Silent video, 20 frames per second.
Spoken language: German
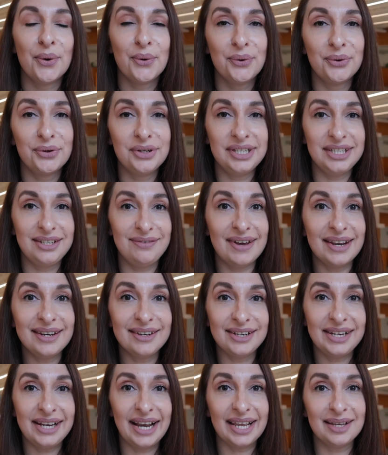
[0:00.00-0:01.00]
Und ich
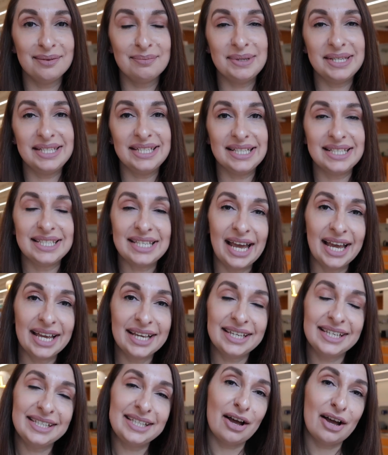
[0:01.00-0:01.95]
werde euch gleich ein bisschen zeigen.